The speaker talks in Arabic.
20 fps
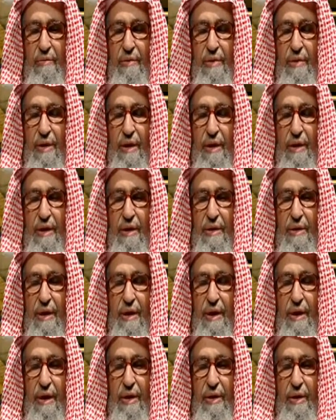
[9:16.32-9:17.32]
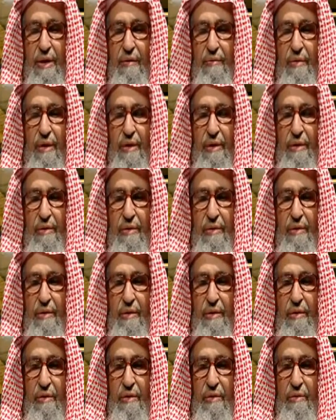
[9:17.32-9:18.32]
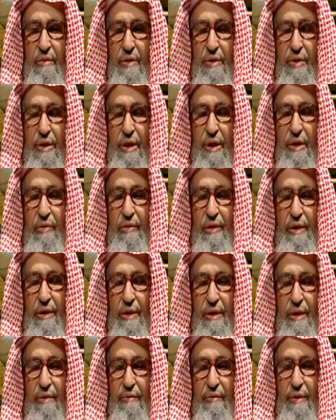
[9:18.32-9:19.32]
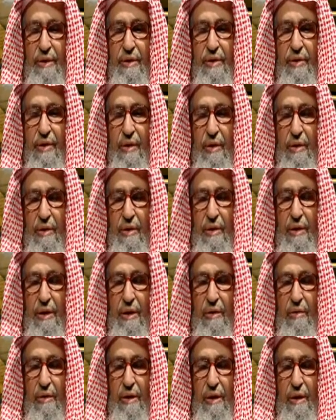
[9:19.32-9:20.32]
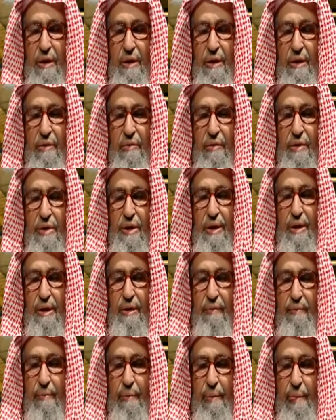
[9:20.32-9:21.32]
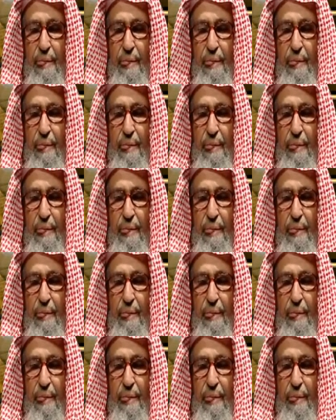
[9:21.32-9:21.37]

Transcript: مشقة عظيمة وجاءوا إلى النبي صلى الله عليه وسلم